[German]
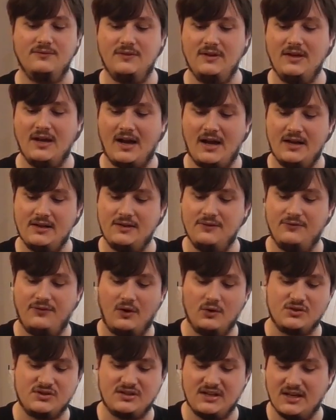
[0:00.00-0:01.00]
wie halt die
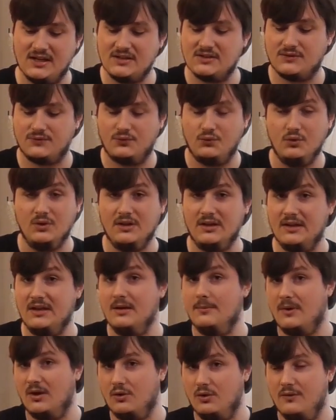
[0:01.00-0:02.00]
VCX für ihr
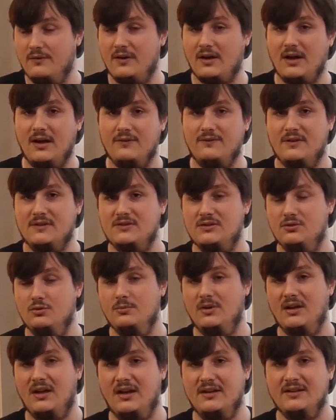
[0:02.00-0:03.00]
Manöverrad, was sie nun
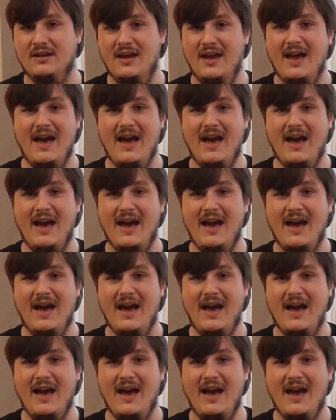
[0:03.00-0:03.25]
mal hat,